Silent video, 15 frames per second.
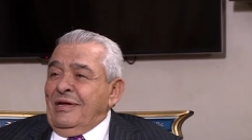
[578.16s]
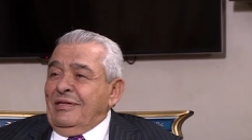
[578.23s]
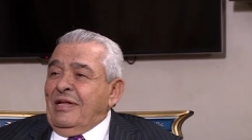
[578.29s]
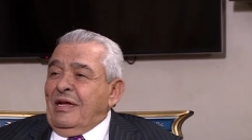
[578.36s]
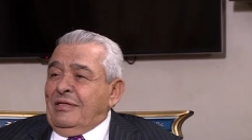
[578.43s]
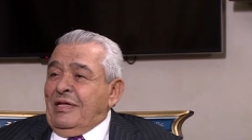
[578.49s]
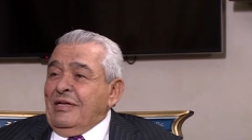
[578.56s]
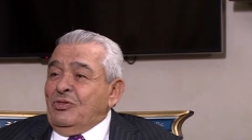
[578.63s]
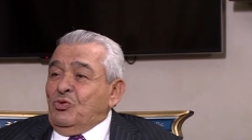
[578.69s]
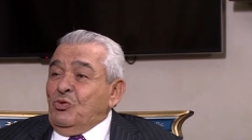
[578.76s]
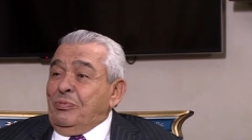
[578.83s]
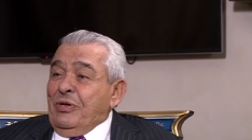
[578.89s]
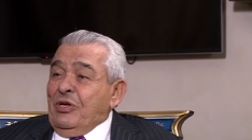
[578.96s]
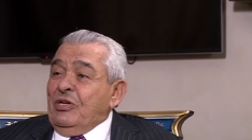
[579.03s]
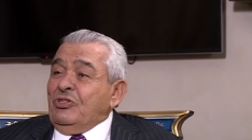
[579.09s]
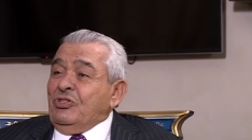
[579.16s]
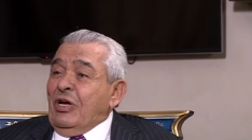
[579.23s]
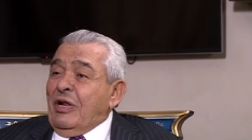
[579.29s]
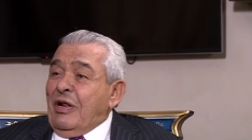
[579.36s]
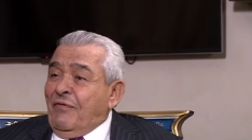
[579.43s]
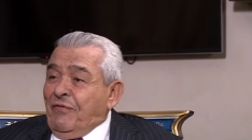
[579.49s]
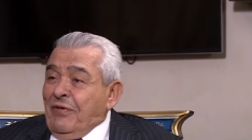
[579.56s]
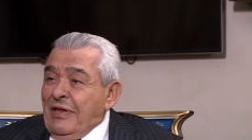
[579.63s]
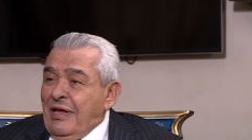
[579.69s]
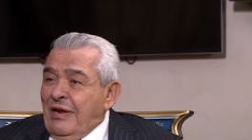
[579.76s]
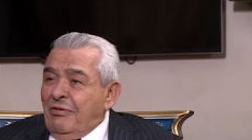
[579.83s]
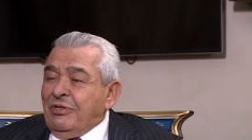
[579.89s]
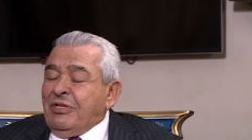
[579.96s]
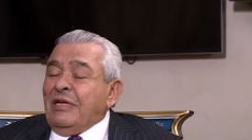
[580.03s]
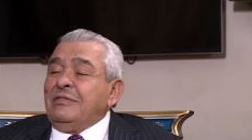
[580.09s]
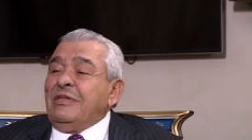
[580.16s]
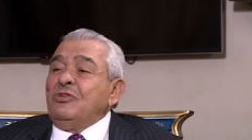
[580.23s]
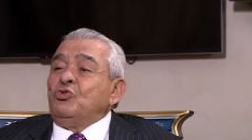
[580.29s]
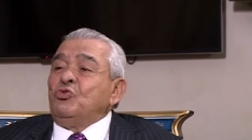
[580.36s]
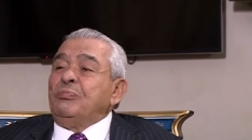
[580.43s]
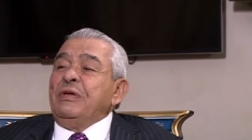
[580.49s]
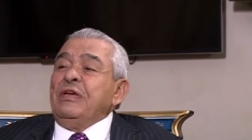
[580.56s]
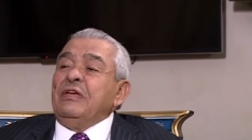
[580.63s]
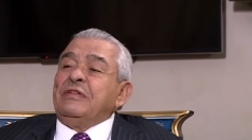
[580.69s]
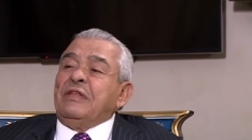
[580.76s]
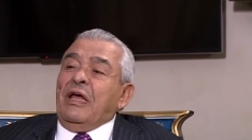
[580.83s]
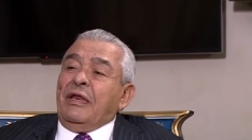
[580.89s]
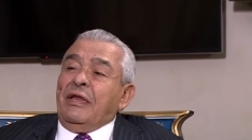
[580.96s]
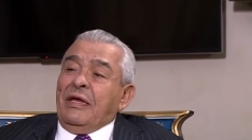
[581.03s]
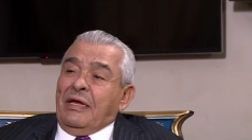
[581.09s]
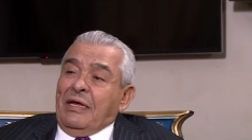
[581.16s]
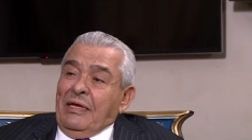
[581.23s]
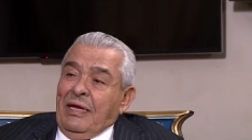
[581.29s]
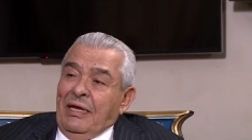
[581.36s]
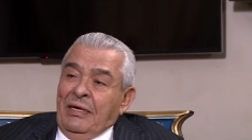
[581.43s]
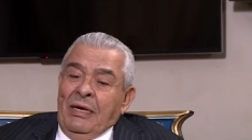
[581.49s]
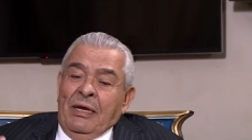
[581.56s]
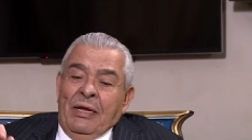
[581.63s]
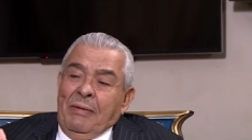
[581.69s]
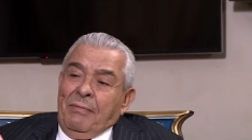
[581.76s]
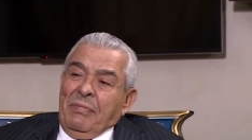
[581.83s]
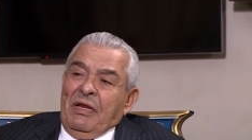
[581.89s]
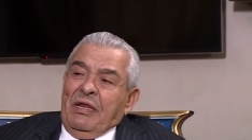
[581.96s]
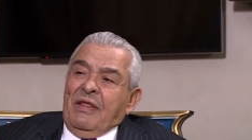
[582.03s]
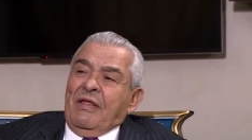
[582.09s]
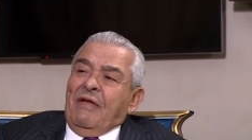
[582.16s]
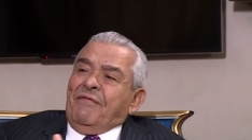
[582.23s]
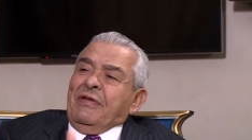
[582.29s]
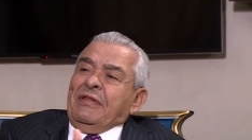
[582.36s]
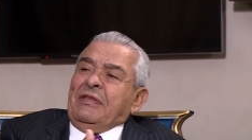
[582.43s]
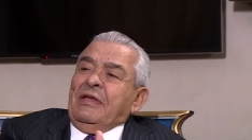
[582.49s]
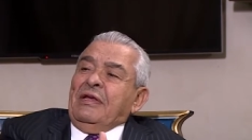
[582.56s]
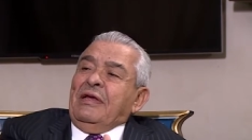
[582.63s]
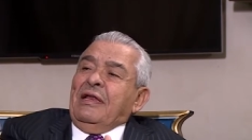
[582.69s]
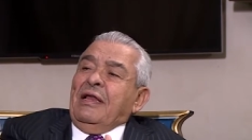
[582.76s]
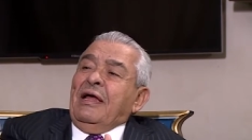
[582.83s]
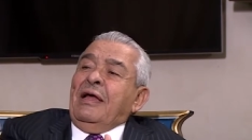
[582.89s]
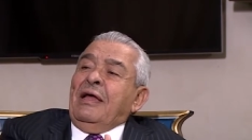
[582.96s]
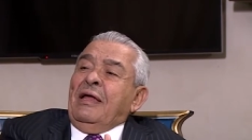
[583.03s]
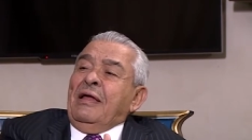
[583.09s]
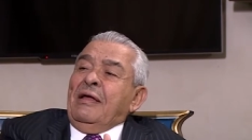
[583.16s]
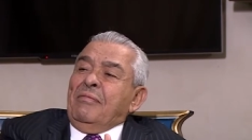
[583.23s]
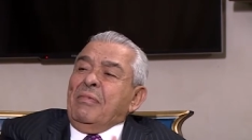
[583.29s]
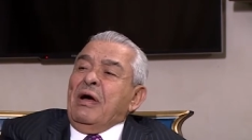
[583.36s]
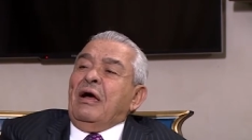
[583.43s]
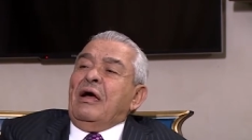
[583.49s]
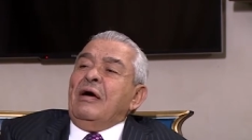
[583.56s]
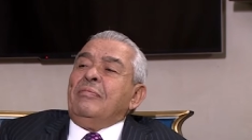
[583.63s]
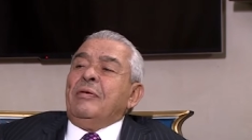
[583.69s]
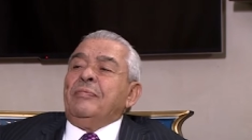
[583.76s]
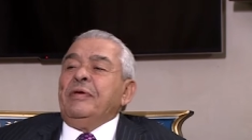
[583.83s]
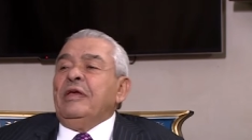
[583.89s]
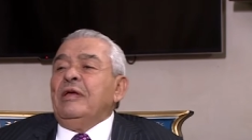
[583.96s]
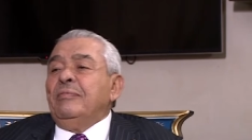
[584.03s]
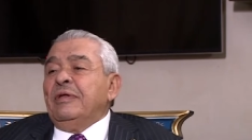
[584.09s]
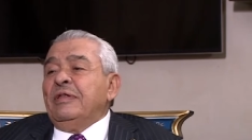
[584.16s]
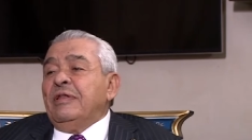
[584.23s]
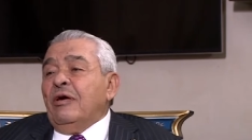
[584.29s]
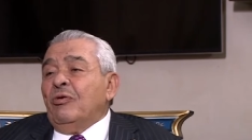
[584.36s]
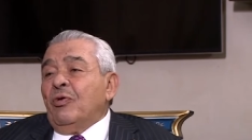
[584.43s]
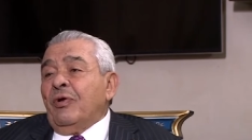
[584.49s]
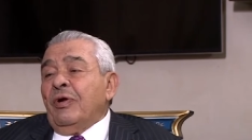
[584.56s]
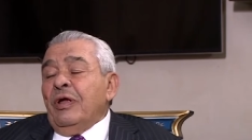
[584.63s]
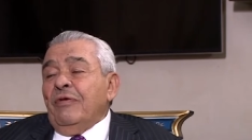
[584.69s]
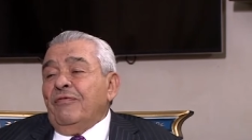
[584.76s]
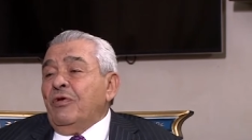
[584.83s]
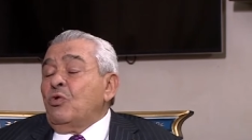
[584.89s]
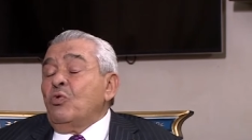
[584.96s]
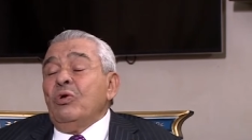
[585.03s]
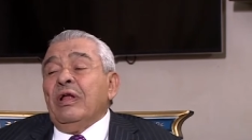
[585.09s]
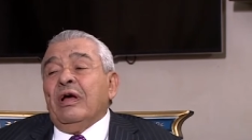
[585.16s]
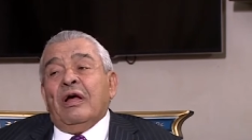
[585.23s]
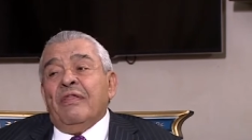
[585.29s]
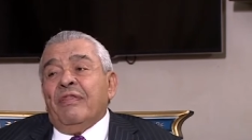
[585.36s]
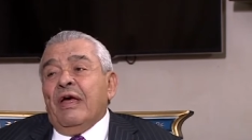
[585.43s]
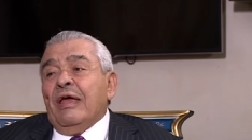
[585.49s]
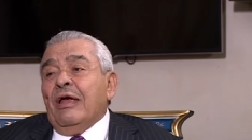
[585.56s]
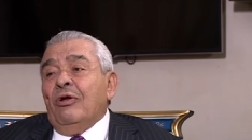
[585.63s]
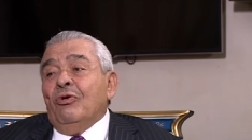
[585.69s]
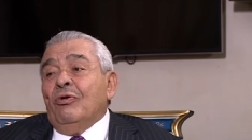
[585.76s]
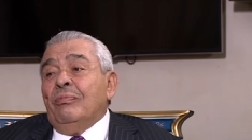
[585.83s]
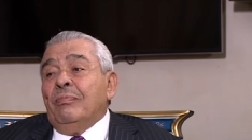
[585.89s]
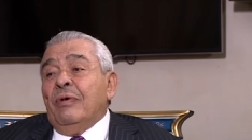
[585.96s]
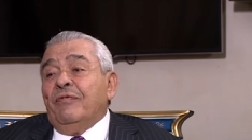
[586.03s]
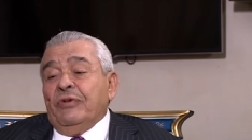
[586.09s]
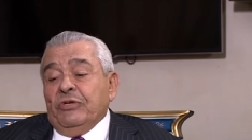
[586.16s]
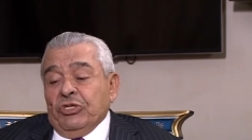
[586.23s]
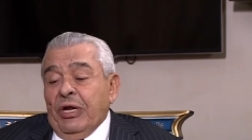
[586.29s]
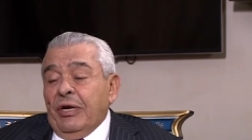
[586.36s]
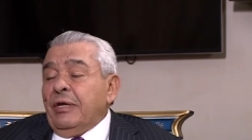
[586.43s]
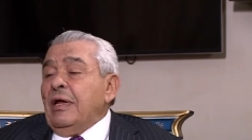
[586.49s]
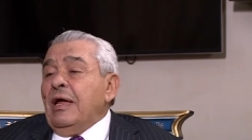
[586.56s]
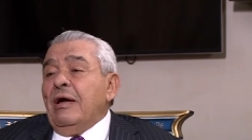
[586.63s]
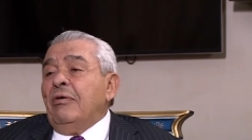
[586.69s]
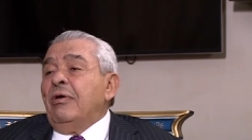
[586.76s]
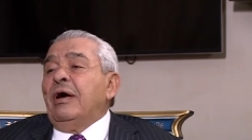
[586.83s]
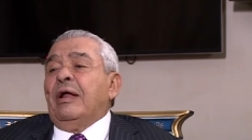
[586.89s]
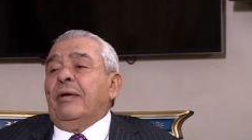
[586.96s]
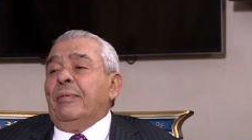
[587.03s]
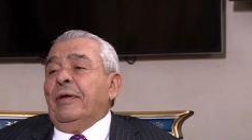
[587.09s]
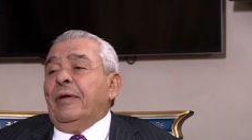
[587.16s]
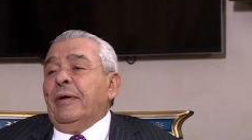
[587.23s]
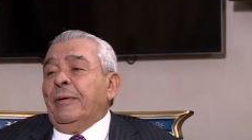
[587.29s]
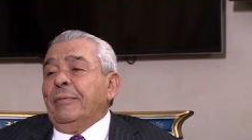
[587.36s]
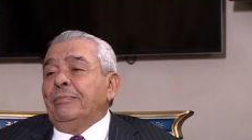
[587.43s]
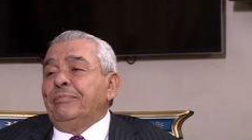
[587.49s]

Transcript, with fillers: تعتز نعم. به جغرافيا وتعتز به تاريخيا بالإضافة إلى ما قام به من دور في كل قضايا الأمة في شرقها وغربها